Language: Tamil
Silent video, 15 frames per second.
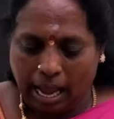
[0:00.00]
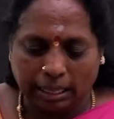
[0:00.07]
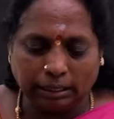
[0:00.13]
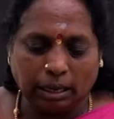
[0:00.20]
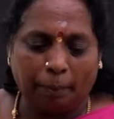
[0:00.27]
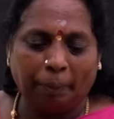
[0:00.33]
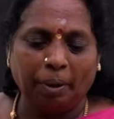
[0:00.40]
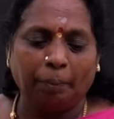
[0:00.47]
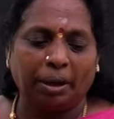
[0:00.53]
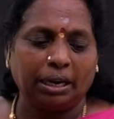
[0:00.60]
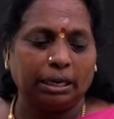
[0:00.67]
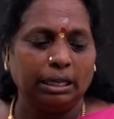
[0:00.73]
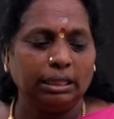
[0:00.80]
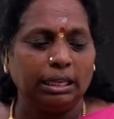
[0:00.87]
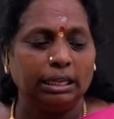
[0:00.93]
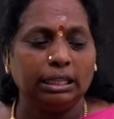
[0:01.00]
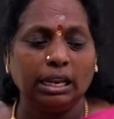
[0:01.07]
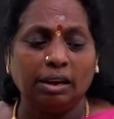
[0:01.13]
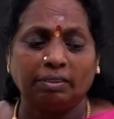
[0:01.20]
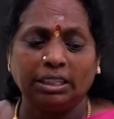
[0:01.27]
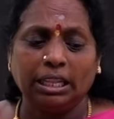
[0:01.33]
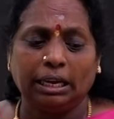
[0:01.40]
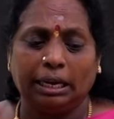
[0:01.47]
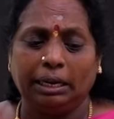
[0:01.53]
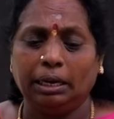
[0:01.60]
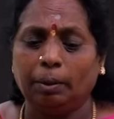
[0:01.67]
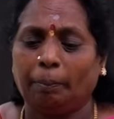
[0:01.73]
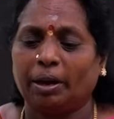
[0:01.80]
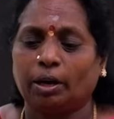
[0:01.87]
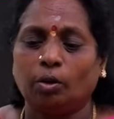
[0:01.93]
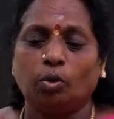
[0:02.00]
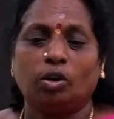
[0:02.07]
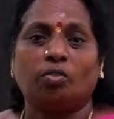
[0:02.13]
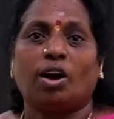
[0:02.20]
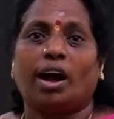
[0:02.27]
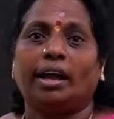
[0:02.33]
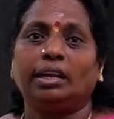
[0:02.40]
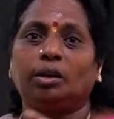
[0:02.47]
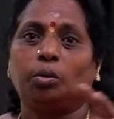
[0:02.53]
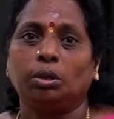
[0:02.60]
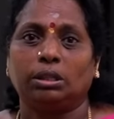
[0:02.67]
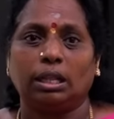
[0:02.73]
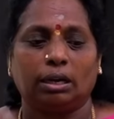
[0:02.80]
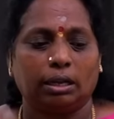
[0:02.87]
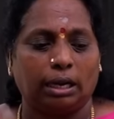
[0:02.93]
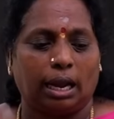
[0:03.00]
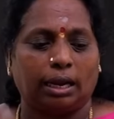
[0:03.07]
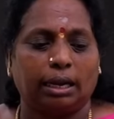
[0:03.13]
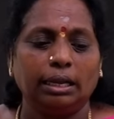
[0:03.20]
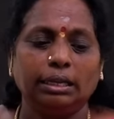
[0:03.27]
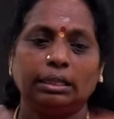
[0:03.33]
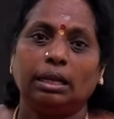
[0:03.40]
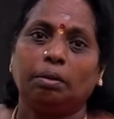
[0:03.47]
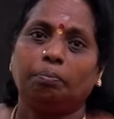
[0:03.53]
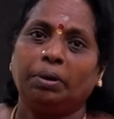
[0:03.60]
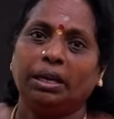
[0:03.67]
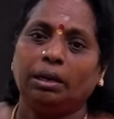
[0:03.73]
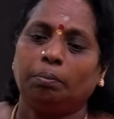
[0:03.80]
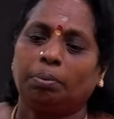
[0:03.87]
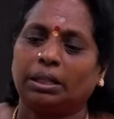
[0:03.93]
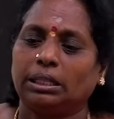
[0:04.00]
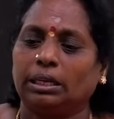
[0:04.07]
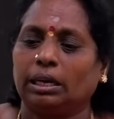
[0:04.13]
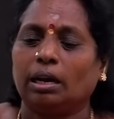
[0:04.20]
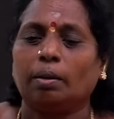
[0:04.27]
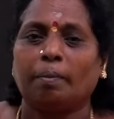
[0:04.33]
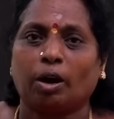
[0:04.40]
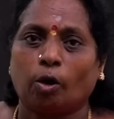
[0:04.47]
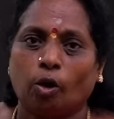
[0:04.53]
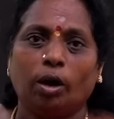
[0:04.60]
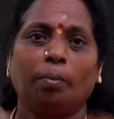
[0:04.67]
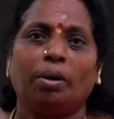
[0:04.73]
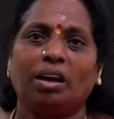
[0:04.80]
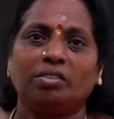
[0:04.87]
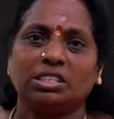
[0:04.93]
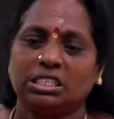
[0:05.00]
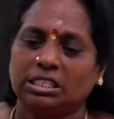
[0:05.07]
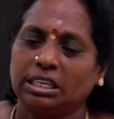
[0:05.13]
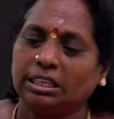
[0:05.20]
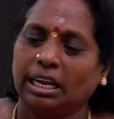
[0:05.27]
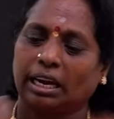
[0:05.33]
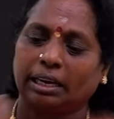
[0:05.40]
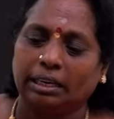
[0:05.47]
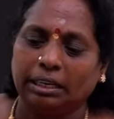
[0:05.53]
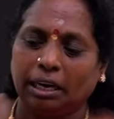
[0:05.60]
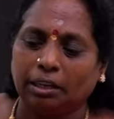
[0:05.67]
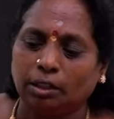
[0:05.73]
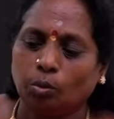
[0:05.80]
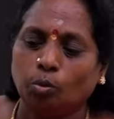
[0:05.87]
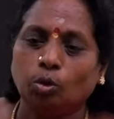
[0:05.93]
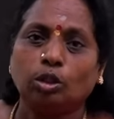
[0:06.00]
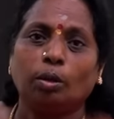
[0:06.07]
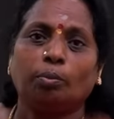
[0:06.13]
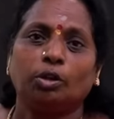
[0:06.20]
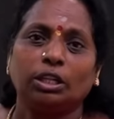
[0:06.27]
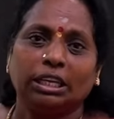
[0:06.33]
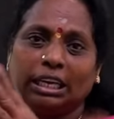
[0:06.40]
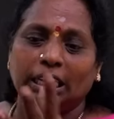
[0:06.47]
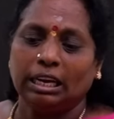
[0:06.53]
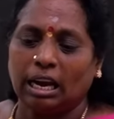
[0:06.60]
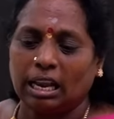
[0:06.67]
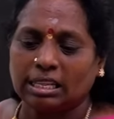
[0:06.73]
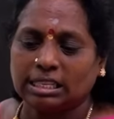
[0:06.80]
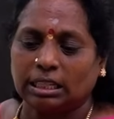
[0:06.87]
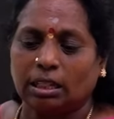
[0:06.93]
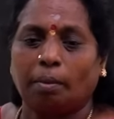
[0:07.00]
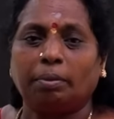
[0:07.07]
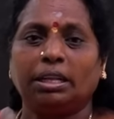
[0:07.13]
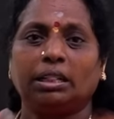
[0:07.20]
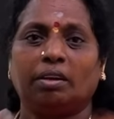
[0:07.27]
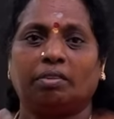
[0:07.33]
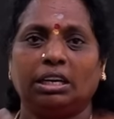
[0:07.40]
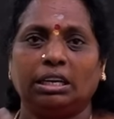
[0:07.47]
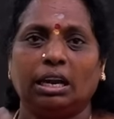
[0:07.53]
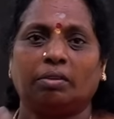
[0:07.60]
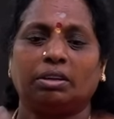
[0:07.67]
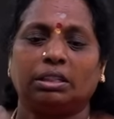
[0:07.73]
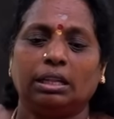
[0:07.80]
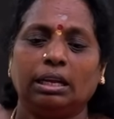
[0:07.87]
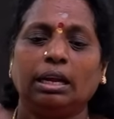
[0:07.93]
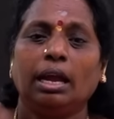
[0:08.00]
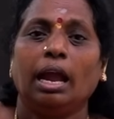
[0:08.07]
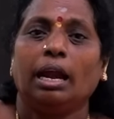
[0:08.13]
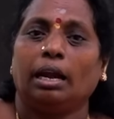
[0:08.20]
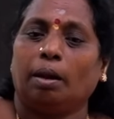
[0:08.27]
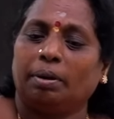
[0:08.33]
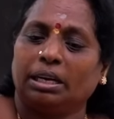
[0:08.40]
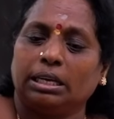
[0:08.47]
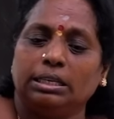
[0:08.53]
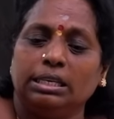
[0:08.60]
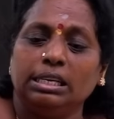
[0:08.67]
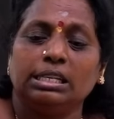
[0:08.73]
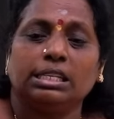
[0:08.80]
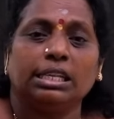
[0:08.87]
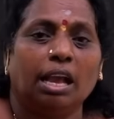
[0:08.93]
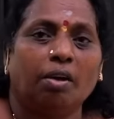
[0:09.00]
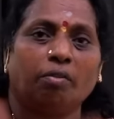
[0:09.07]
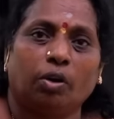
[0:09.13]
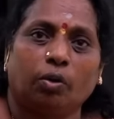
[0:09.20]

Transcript: அதுக்கப்புறம் பாருங்கள் இதில் வந்து ரெண்டு பக்கம் ஒரு வாய் கொடுத்துருக்குறாங்க இது எப்படின்னு பார்த்தீங்கன்னா நம்ம குழம்புலாம் வச்சுட்டு டக்குன்னு எடுத்து ஊற்றும் போது கீழெல்லாம் சிந்தாமல் இந்த வழியாக வந்து நமக்கு ஈஸியாக